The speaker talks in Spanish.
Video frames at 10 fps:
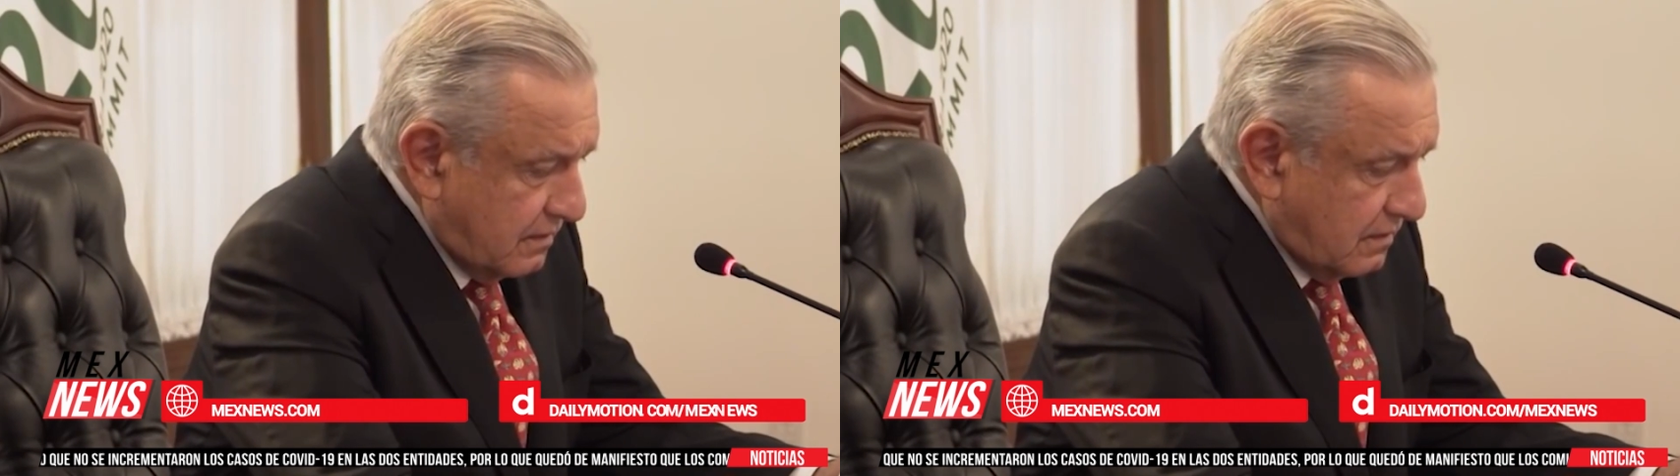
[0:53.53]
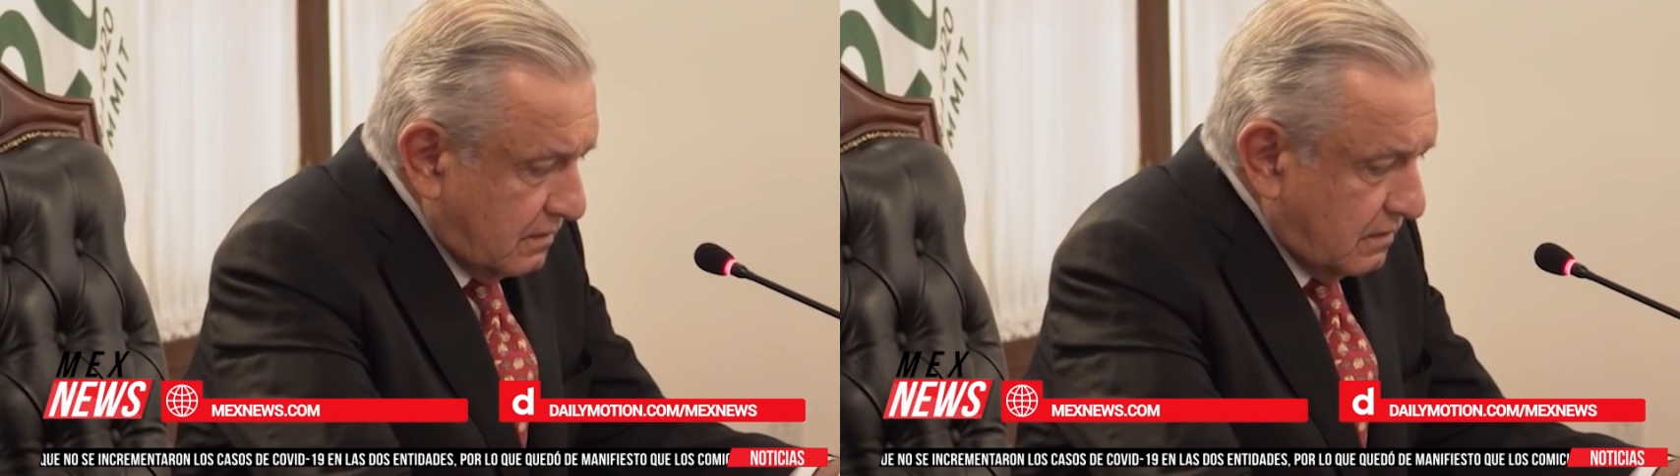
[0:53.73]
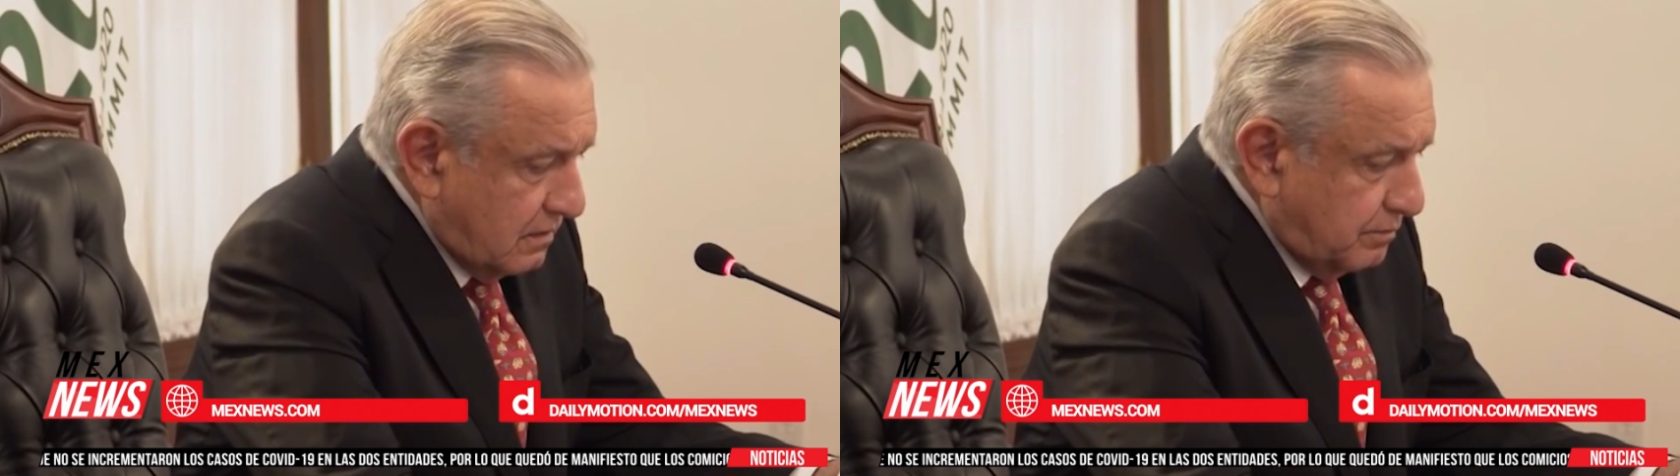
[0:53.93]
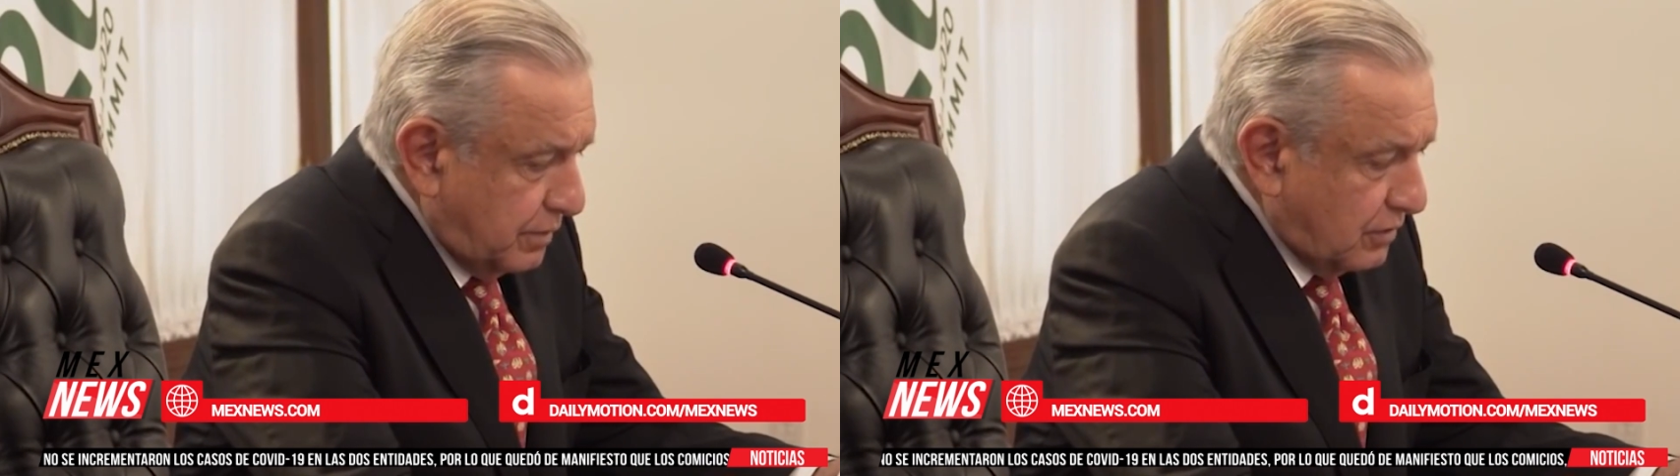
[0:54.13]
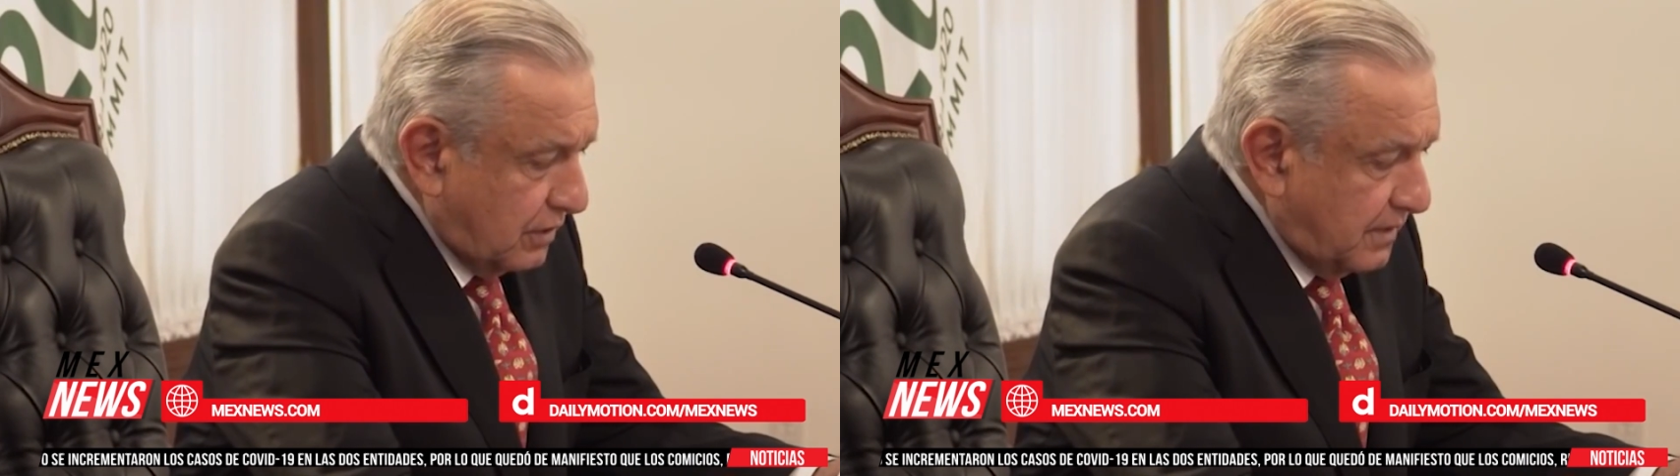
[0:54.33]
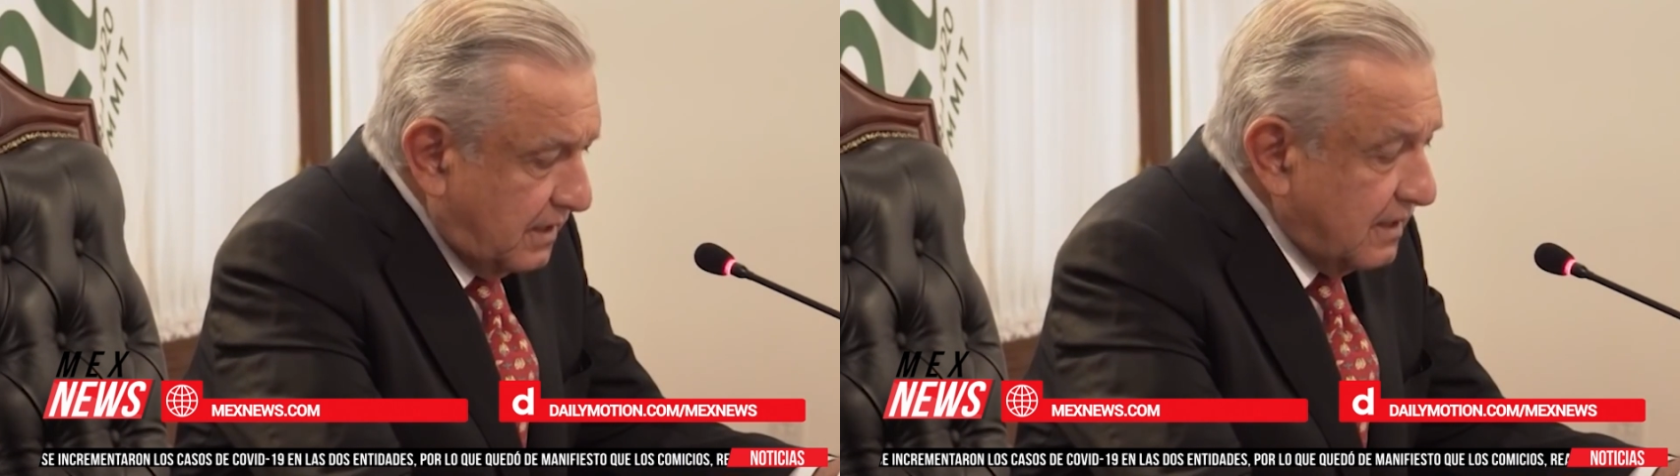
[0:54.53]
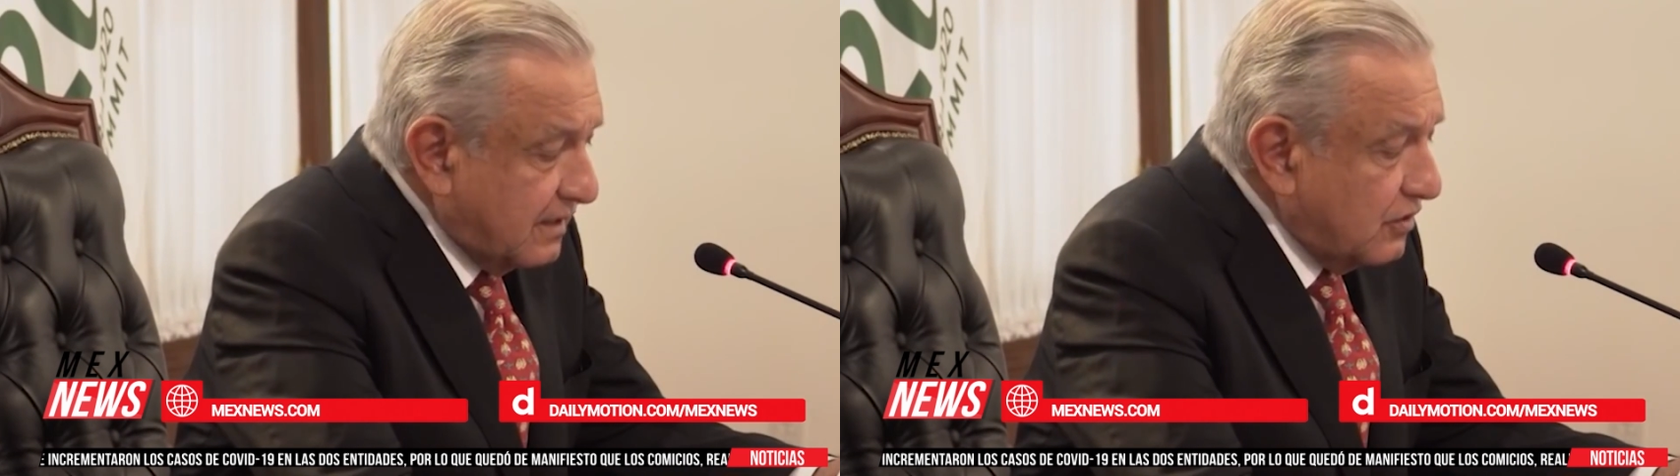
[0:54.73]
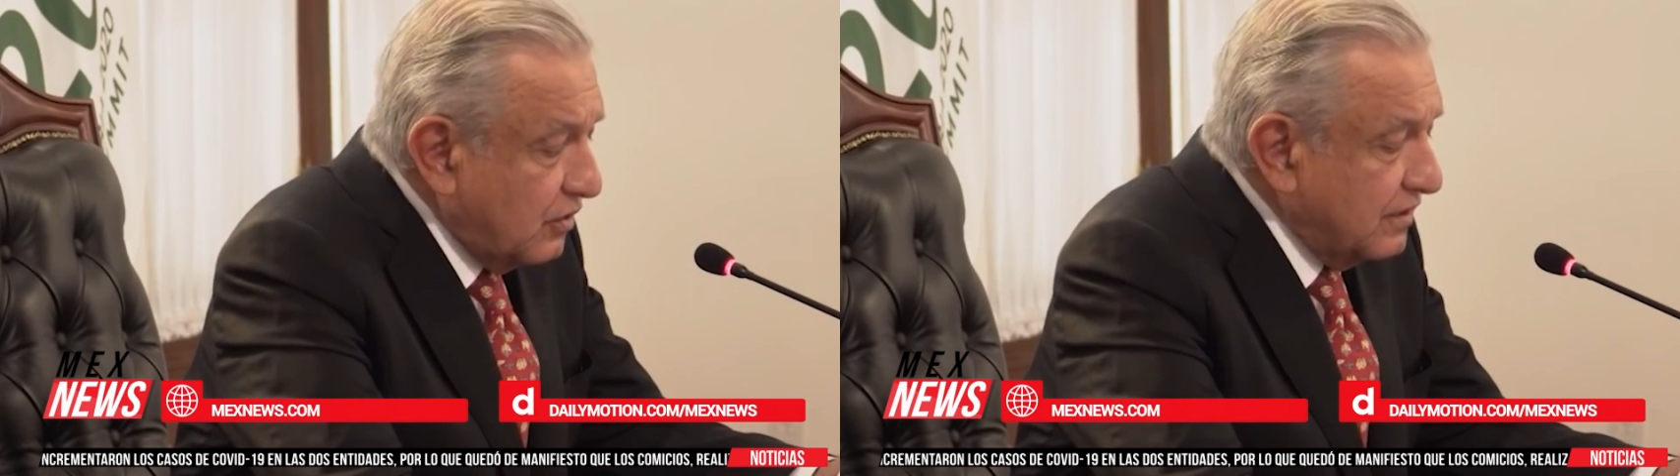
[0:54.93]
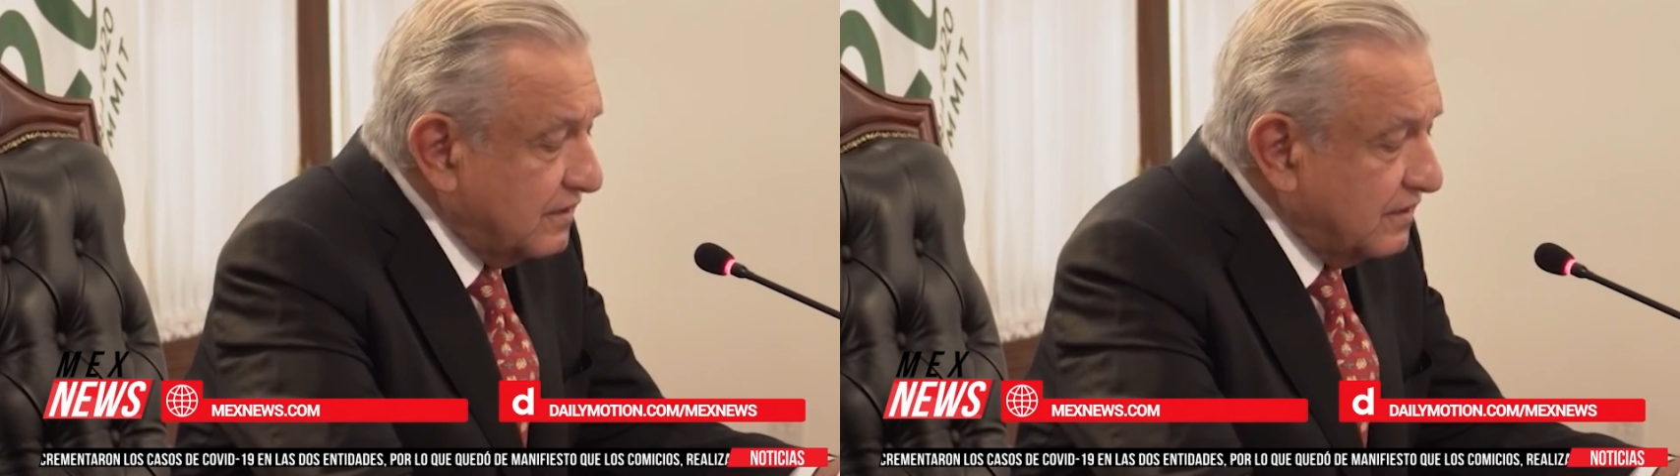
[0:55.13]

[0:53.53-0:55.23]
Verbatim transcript: la secretaria de Economía,